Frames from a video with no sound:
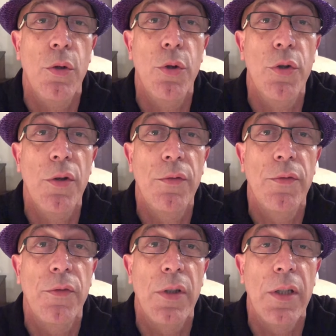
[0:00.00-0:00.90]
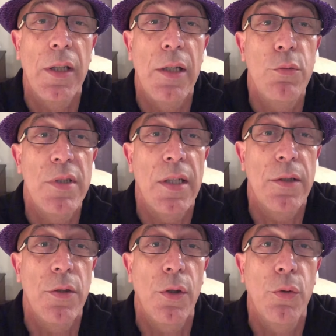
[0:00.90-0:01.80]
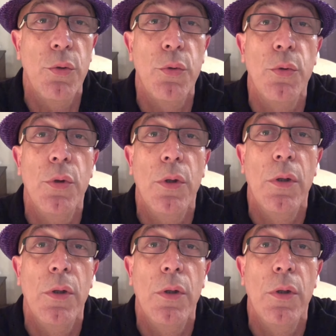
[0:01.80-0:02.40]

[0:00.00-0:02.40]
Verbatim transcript: le 9 et l'outsider le 2.